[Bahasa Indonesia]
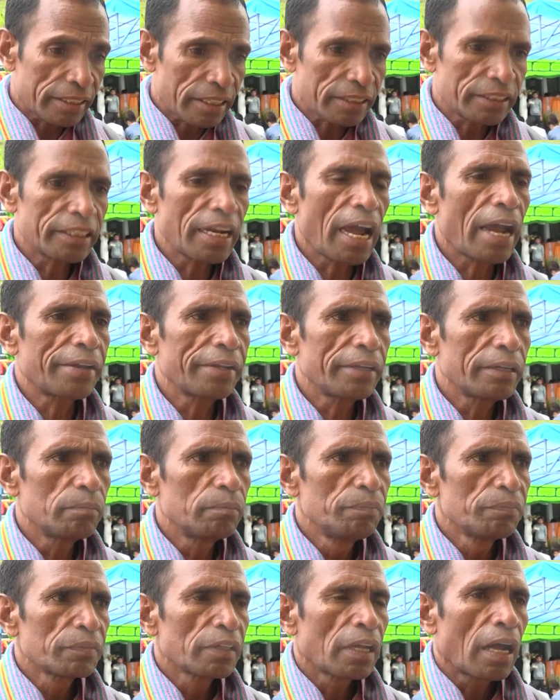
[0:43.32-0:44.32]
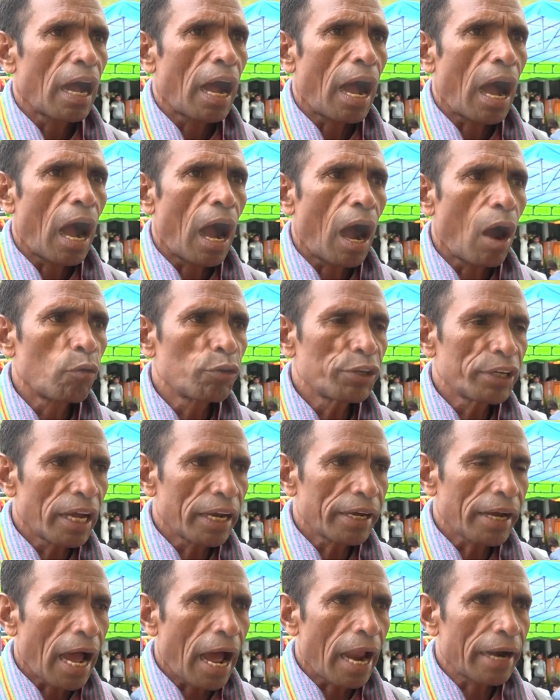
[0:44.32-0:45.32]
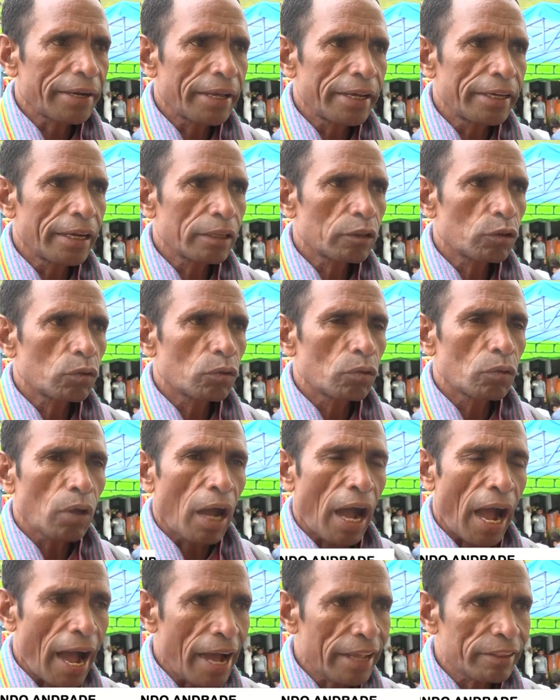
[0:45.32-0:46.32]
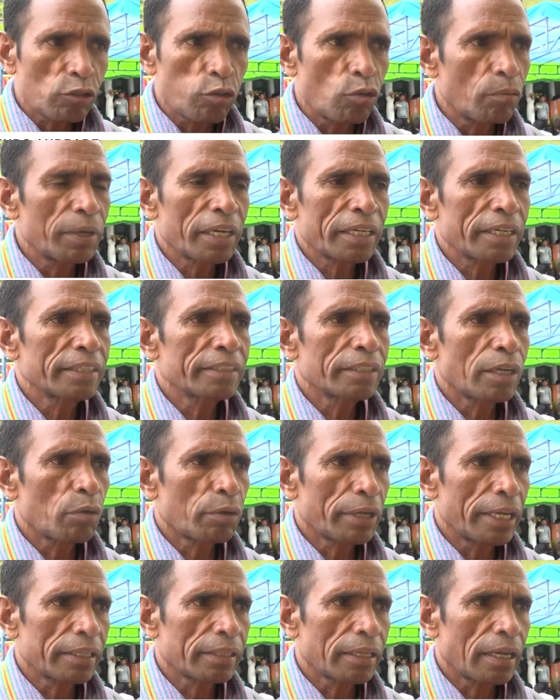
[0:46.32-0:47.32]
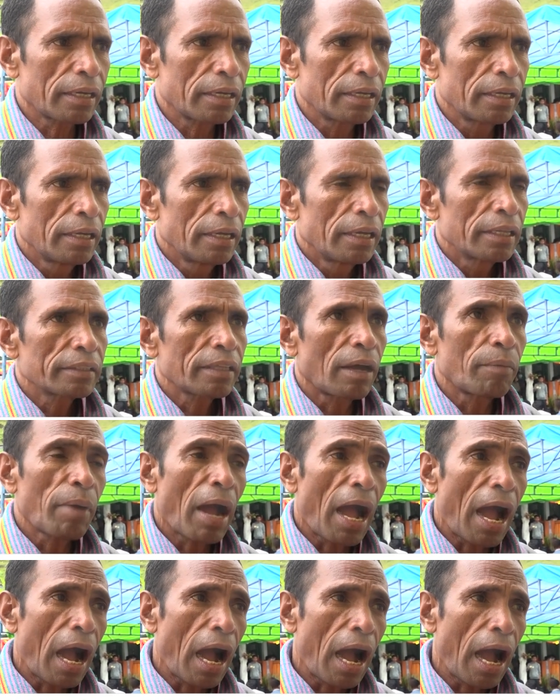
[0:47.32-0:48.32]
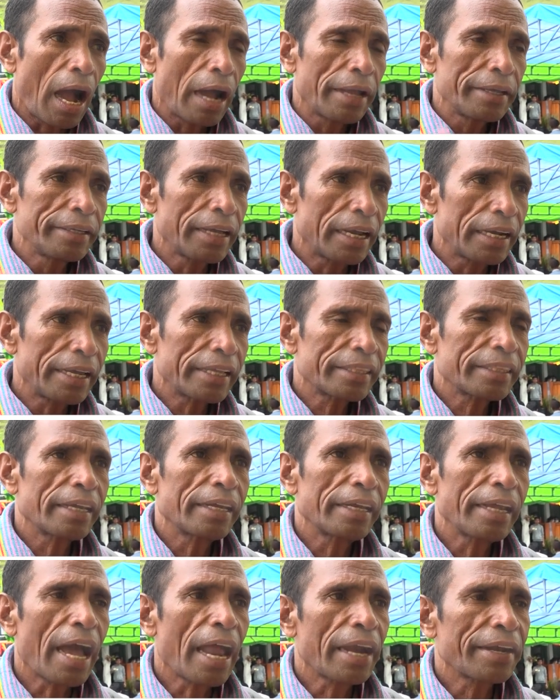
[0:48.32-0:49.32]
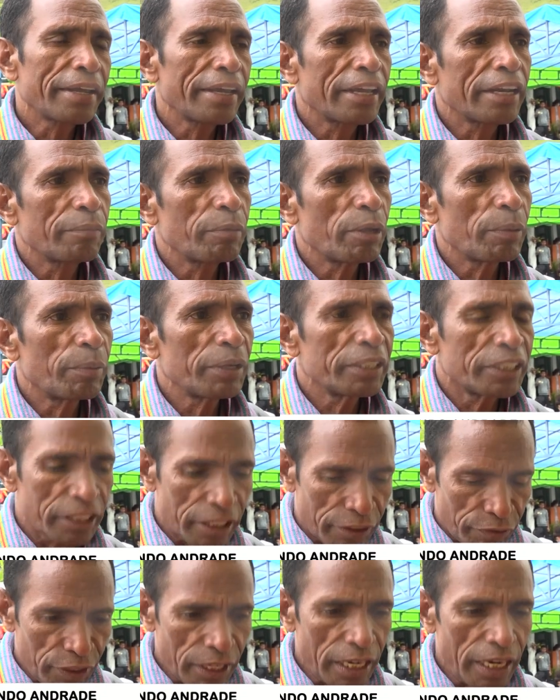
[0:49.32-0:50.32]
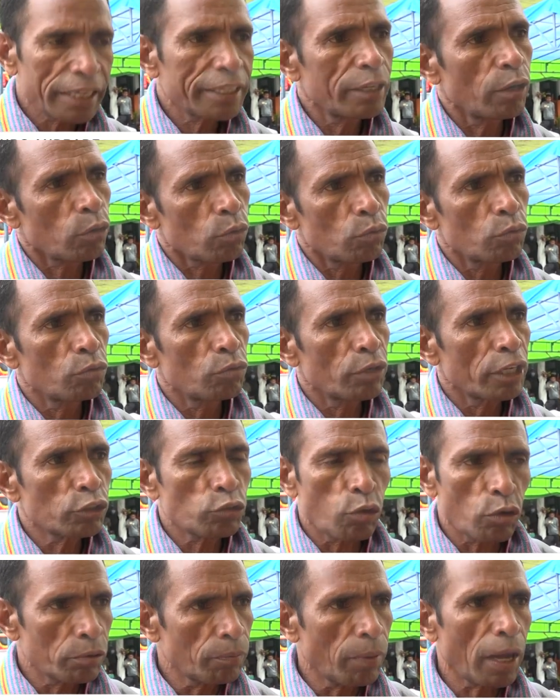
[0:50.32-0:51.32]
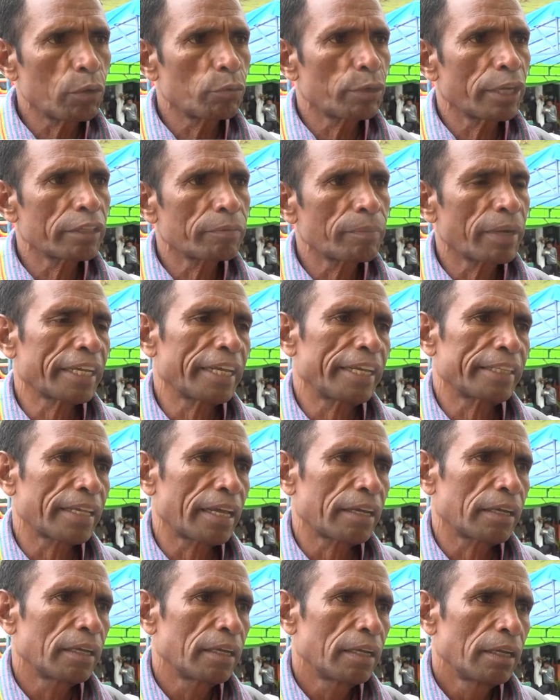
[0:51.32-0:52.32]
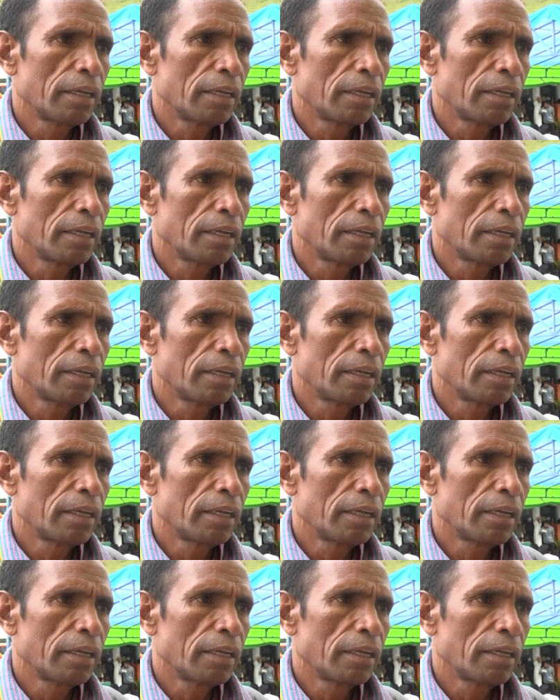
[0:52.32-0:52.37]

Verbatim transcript: letra cidade, haunian aldeia hato makne se dá quetan, tamba ihaleten ne aldeia ne de basic vila que orudu ne sorim baludet maketan.